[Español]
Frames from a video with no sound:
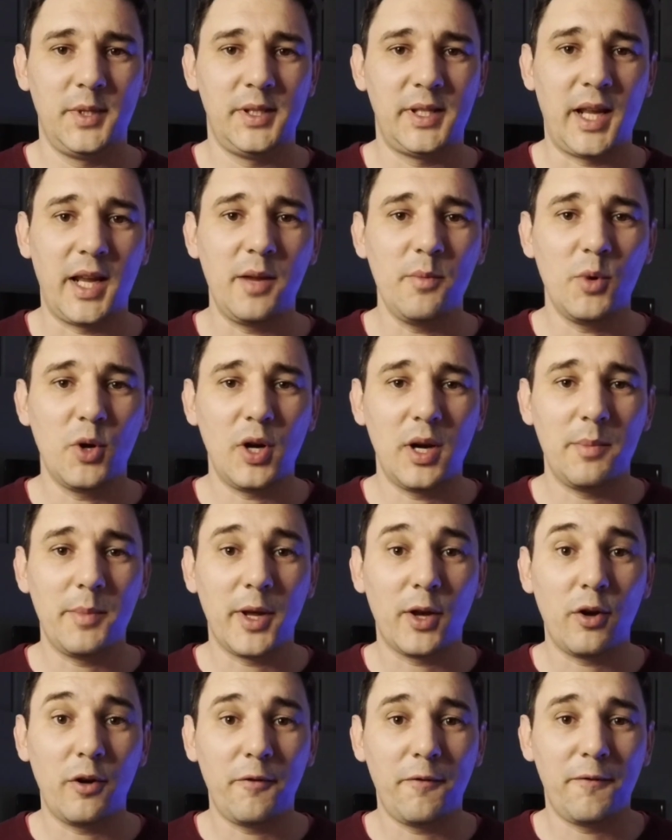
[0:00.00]
Seguimos con la
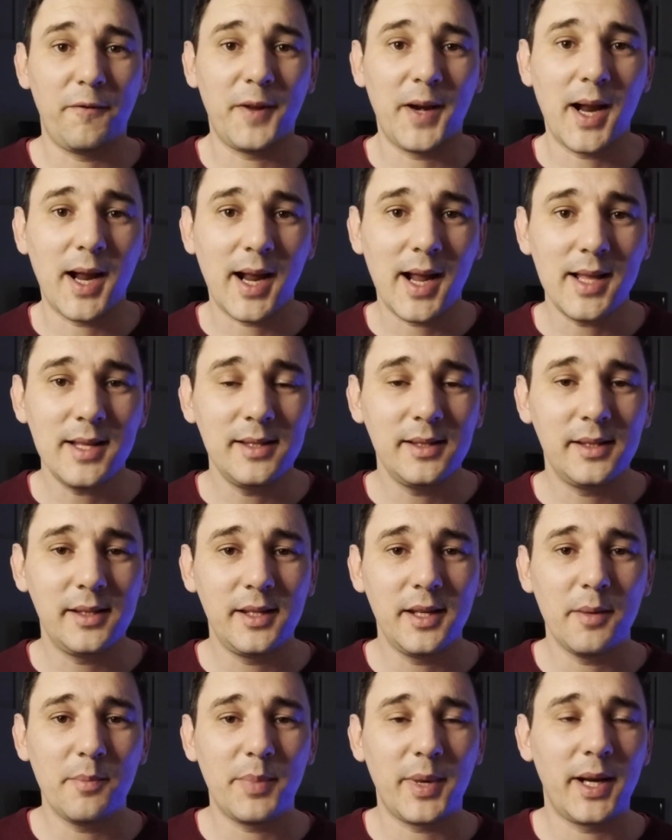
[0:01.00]
mejor
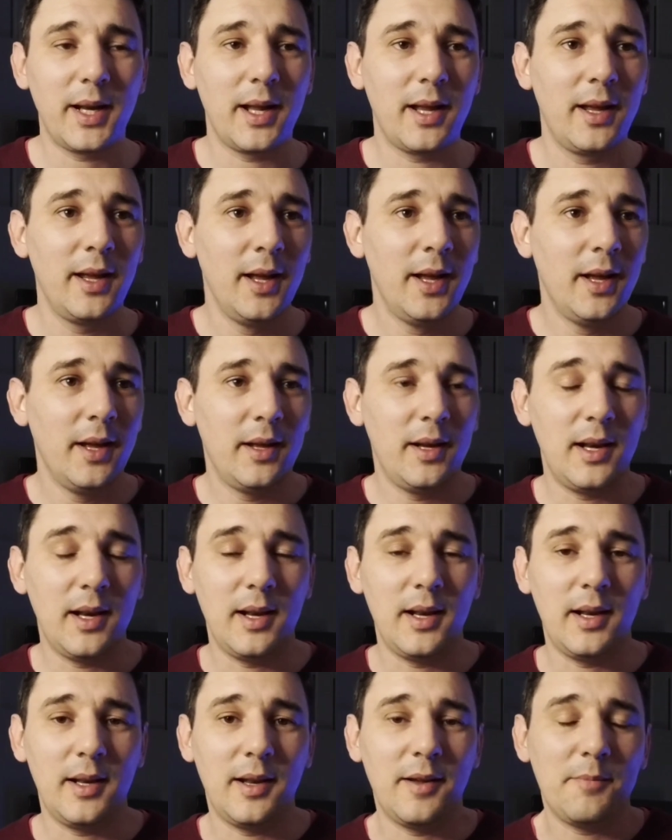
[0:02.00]
fragancia para
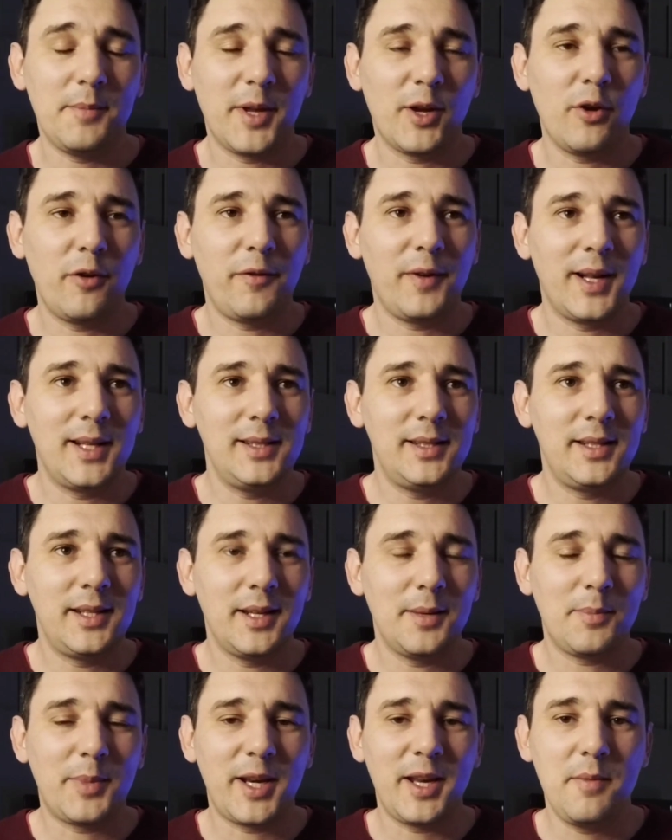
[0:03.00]
la mejor
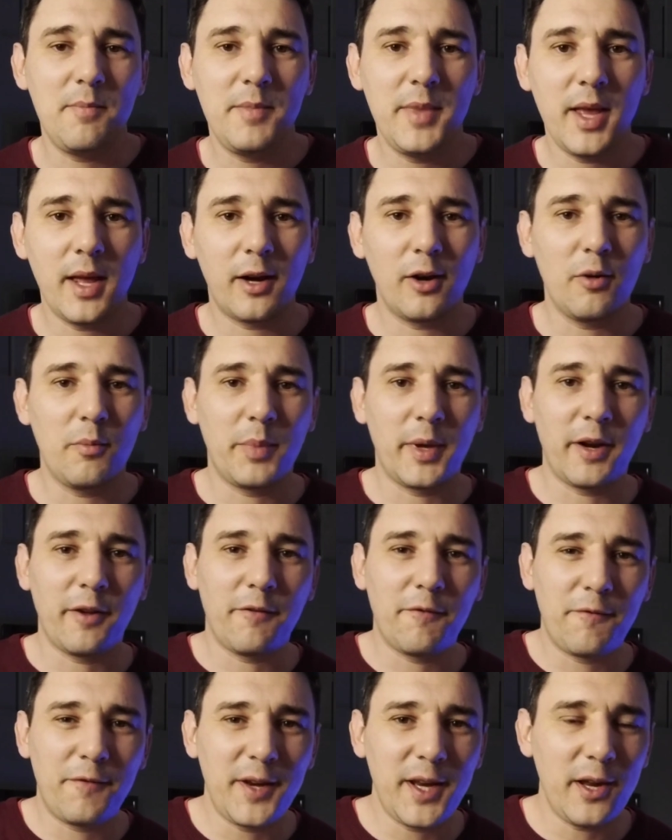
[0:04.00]
fragancia para invierno, para
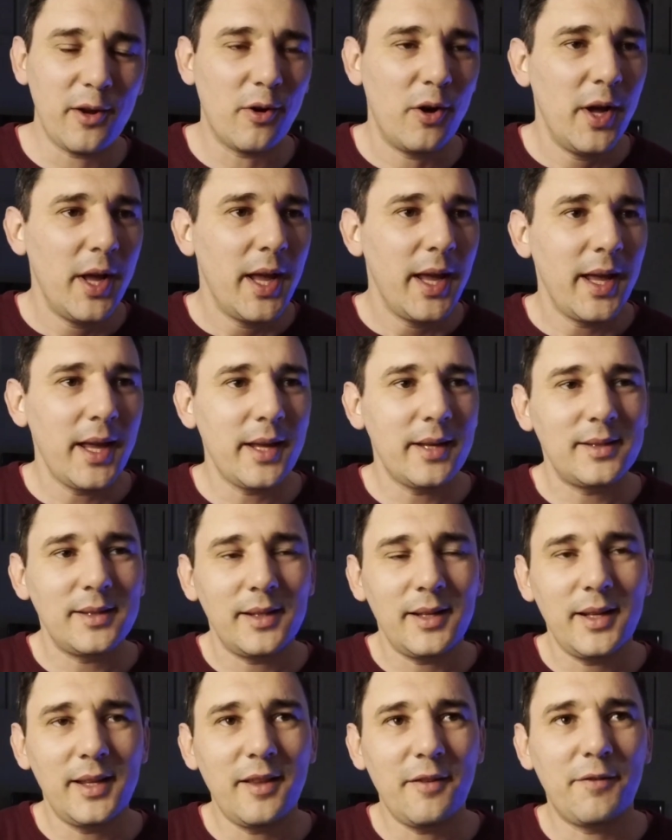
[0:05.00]
frío.
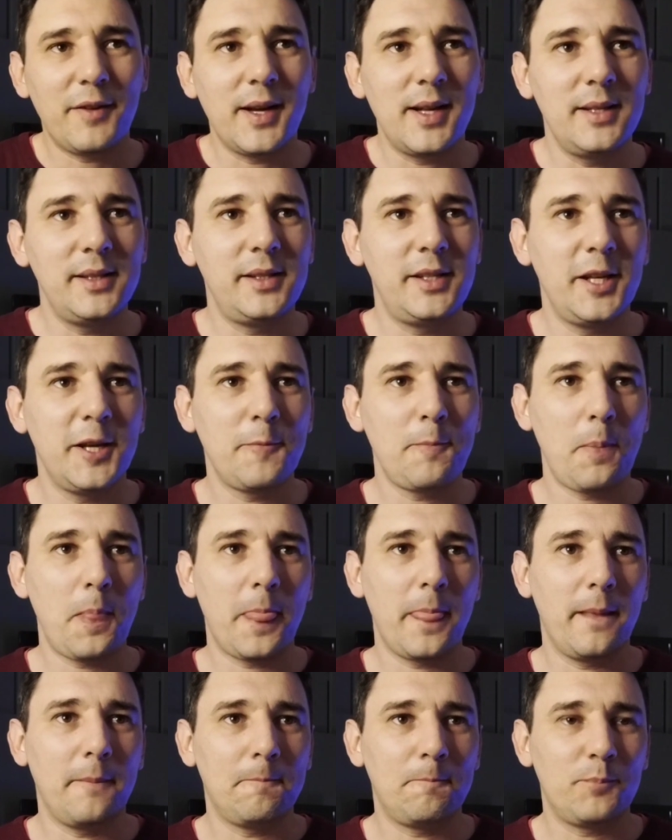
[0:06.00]
Es esta
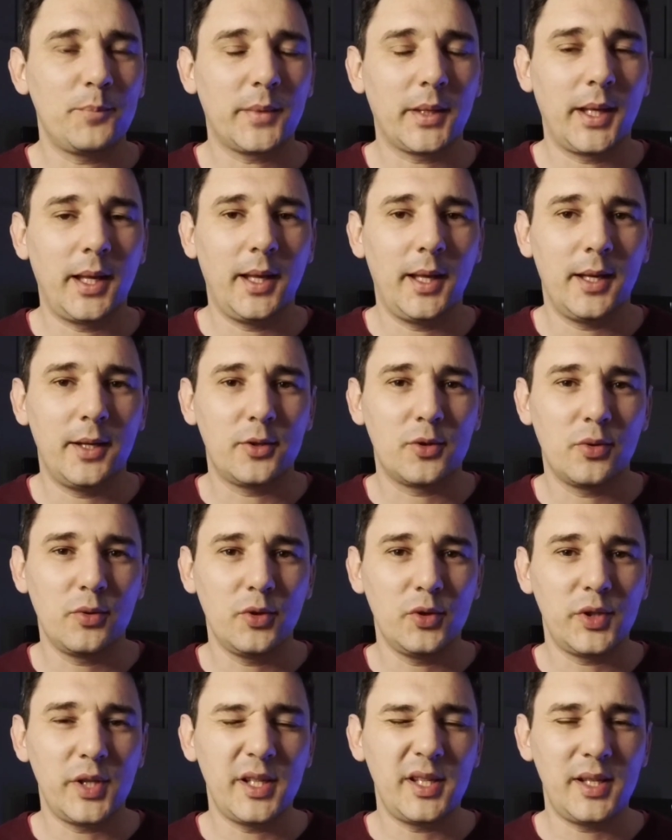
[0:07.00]
fragancia eh, yo
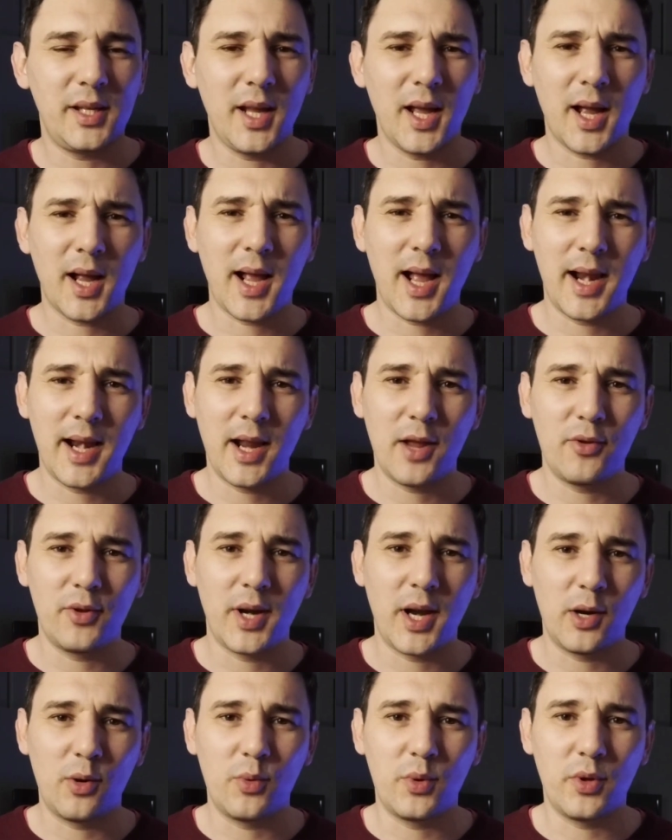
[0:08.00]
no sé si ha ganado
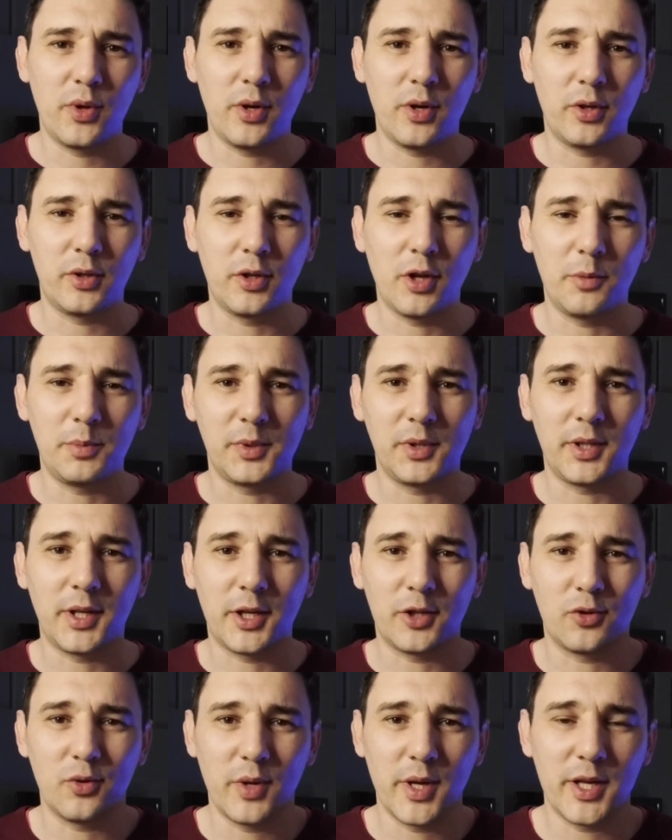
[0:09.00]
en alguno de los tops
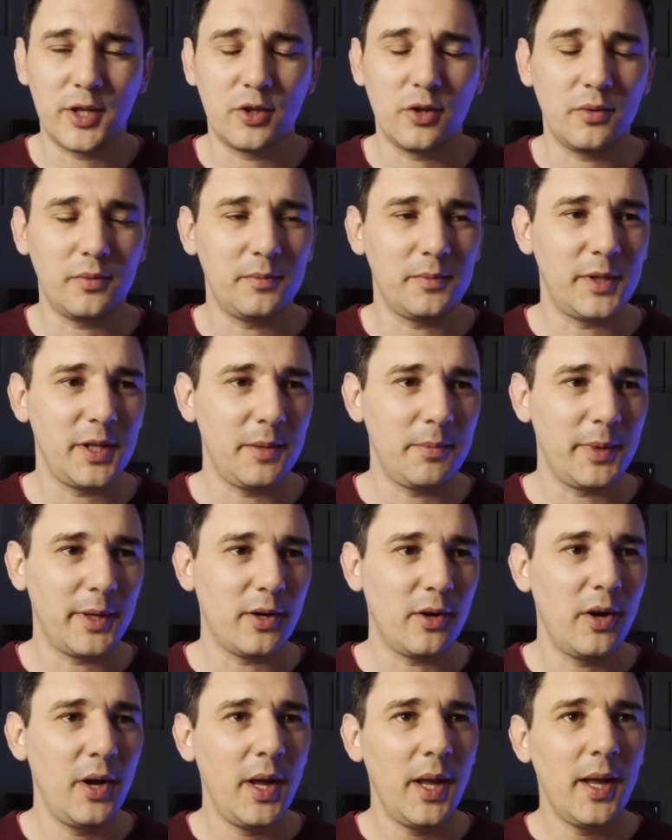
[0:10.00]
que yo he hecho, sí,
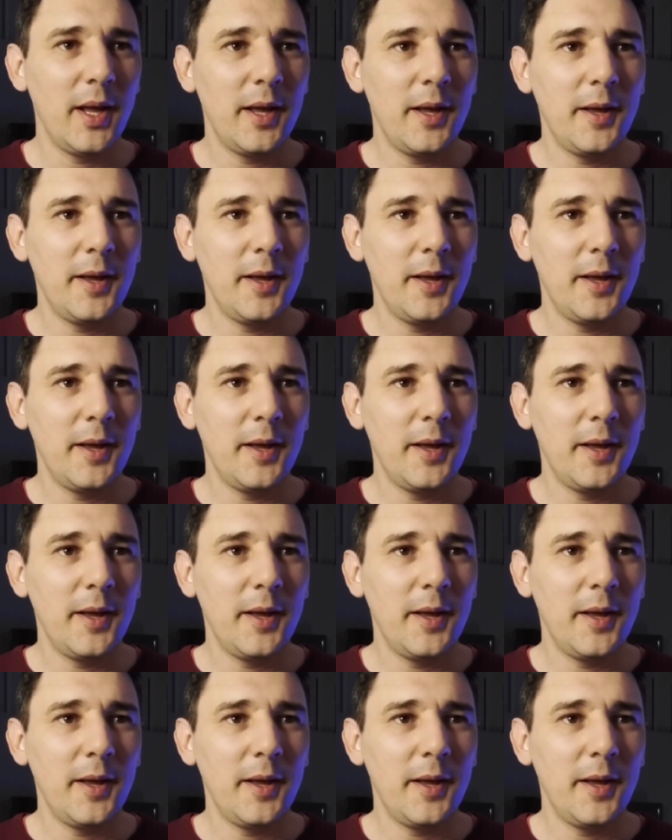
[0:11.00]
pero